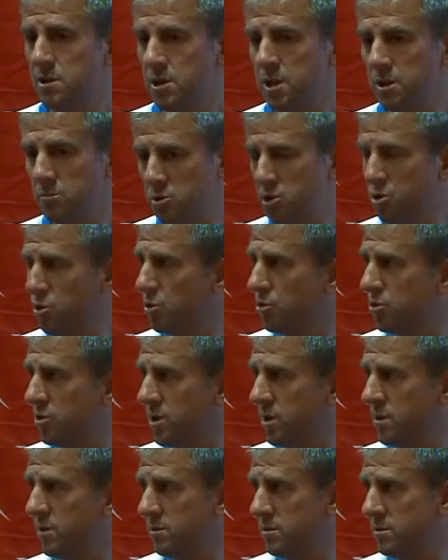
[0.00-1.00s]
Hem iyi
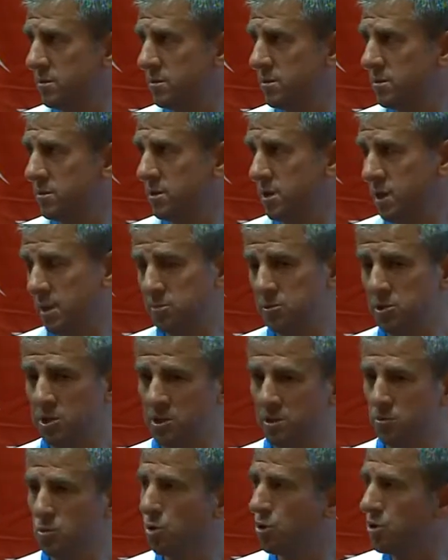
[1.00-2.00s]
oynayan hem
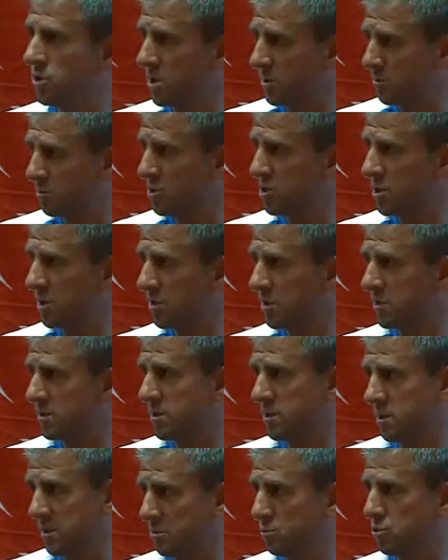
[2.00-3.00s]
rakibi oynatmayacak
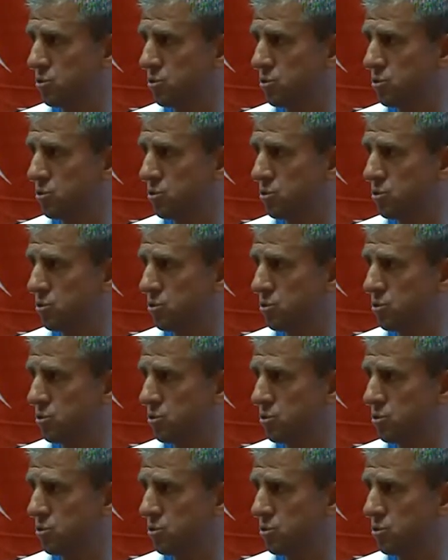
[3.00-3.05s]
kadar iyi